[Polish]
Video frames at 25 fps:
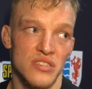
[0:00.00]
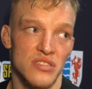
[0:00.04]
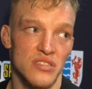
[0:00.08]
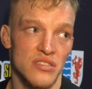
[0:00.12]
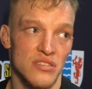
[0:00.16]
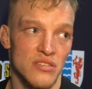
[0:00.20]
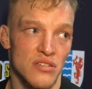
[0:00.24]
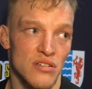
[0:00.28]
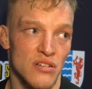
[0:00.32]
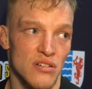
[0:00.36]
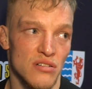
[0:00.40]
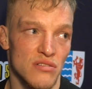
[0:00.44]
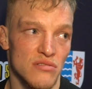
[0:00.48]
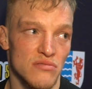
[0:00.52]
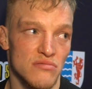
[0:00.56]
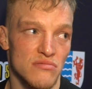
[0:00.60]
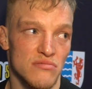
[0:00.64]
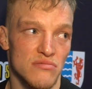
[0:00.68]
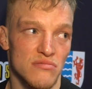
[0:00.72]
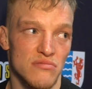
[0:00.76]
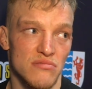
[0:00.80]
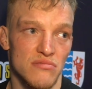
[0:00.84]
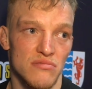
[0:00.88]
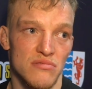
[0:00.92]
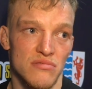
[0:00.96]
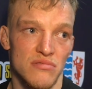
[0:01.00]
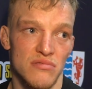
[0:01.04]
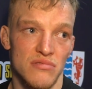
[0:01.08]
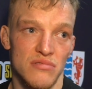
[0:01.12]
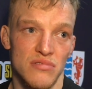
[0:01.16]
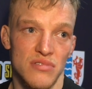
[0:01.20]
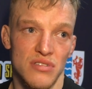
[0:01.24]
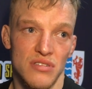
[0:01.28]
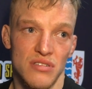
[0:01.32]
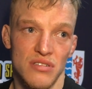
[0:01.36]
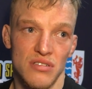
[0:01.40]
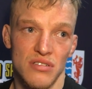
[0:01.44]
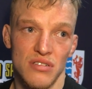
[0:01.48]
no,
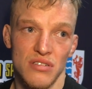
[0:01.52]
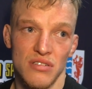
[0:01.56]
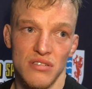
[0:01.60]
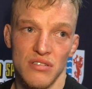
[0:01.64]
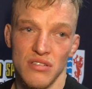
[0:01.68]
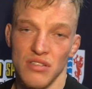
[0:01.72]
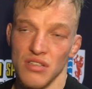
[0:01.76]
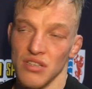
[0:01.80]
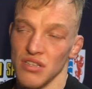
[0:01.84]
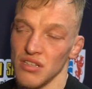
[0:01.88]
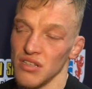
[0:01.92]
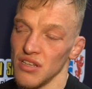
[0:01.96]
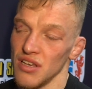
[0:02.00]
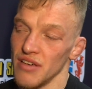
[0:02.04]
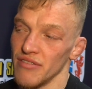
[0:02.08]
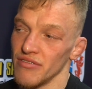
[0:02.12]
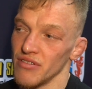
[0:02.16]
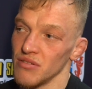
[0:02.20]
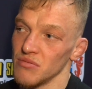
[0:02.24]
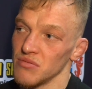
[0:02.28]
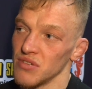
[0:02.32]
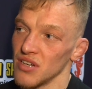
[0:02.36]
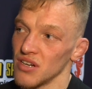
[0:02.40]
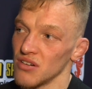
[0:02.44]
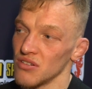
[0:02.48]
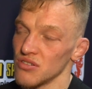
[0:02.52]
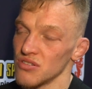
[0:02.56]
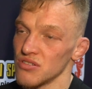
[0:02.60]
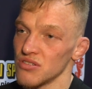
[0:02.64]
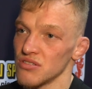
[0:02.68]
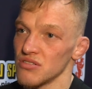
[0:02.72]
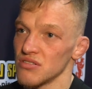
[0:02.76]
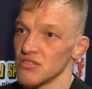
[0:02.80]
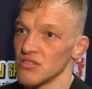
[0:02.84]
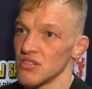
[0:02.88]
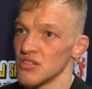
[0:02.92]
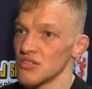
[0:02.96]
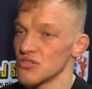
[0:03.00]
nie wiem,
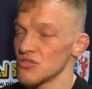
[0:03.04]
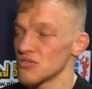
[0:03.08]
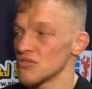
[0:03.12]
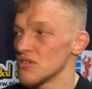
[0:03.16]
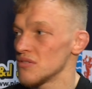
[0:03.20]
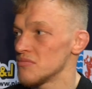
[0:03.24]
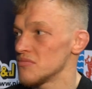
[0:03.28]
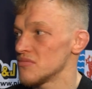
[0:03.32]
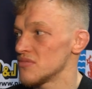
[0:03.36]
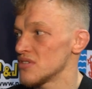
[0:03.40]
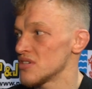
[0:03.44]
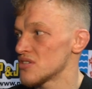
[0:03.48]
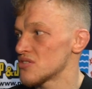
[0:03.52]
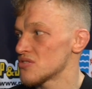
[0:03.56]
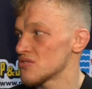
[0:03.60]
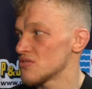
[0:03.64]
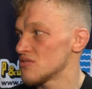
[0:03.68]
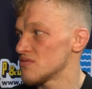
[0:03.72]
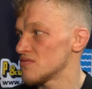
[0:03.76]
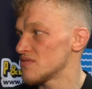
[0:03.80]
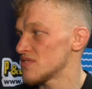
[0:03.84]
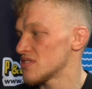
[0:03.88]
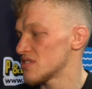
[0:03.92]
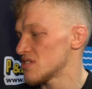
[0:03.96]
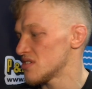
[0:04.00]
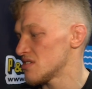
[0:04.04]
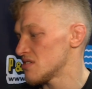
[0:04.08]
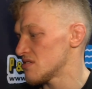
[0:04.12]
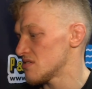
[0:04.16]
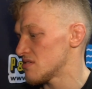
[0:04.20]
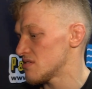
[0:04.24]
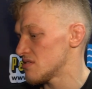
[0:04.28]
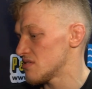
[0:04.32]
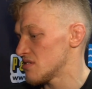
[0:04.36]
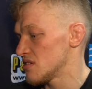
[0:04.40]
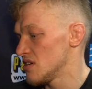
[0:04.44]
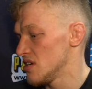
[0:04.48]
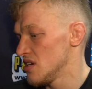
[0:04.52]
jakoś nie czułem, nie czułem, w znaczy,
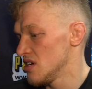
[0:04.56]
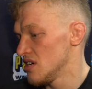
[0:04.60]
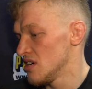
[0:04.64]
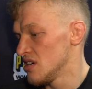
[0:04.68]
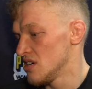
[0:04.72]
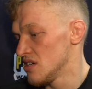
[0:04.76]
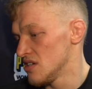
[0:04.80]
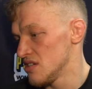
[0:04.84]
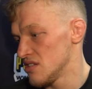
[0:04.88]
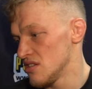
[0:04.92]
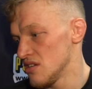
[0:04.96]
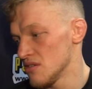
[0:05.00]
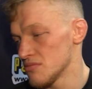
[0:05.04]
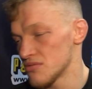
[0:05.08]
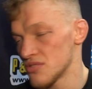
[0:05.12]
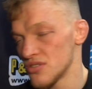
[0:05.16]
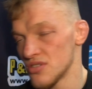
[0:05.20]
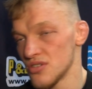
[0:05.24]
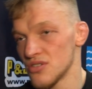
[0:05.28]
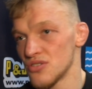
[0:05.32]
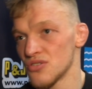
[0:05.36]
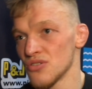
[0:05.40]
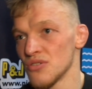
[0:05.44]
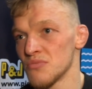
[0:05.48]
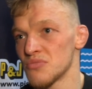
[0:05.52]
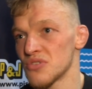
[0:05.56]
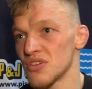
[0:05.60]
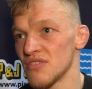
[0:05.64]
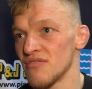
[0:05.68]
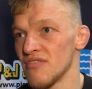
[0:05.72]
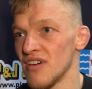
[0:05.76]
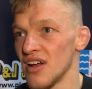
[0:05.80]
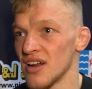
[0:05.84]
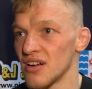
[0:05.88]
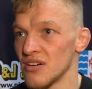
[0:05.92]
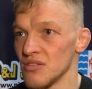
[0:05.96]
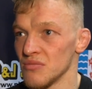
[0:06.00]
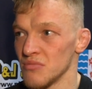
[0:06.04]
dobrze się czułem przed
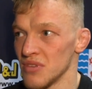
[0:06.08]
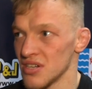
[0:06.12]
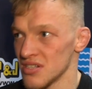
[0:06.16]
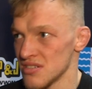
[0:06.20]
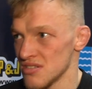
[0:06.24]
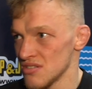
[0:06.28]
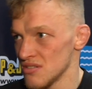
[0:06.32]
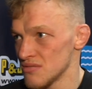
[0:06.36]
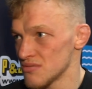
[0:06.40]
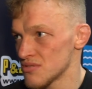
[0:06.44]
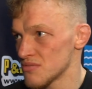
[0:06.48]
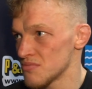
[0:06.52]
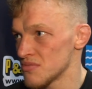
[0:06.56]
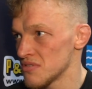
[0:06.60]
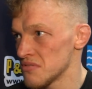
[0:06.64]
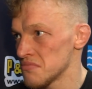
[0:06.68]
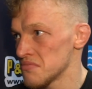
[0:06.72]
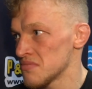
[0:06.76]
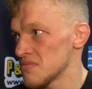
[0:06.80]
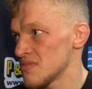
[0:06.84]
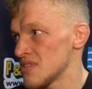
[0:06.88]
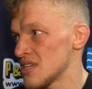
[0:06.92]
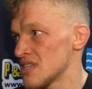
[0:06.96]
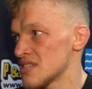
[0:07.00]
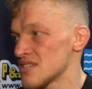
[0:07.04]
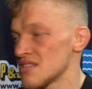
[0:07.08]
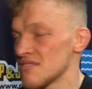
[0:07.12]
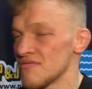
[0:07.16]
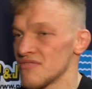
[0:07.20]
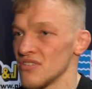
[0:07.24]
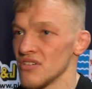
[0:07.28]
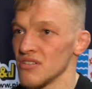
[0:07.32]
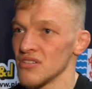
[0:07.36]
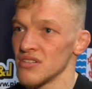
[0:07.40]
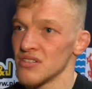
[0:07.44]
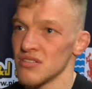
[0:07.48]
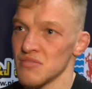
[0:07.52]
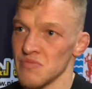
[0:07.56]
walką, bardzo dobrze, byłem
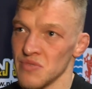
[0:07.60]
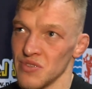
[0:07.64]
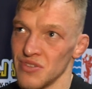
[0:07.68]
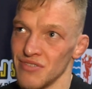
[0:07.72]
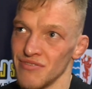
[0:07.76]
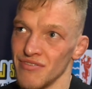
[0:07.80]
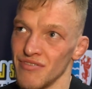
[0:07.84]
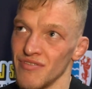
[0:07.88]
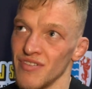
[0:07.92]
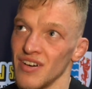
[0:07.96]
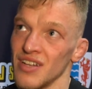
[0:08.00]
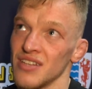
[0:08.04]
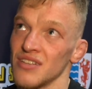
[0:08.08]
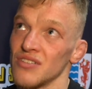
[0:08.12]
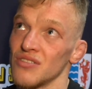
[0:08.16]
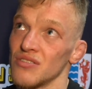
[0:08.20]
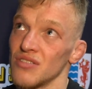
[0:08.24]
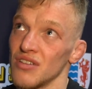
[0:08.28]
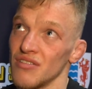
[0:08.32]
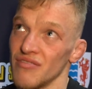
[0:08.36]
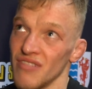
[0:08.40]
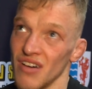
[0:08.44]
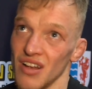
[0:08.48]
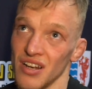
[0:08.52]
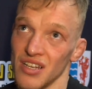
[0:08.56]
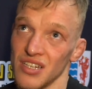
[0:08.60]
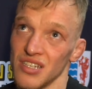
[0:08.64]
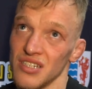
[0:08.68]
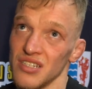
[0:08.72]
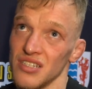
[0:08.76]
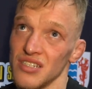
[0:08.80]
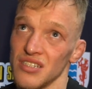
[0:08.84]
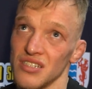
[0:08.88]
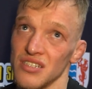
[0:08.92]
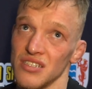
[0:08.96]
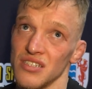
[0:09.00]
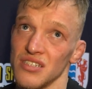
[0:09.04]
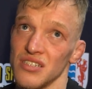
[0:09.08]
nastawiony, zmotywowany do tej
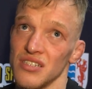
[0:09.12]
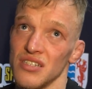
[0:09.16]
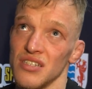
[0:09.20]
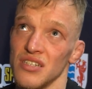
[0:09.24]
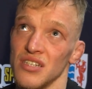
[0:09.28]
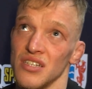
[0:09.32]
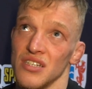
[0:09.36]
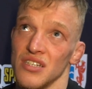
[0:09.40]
walki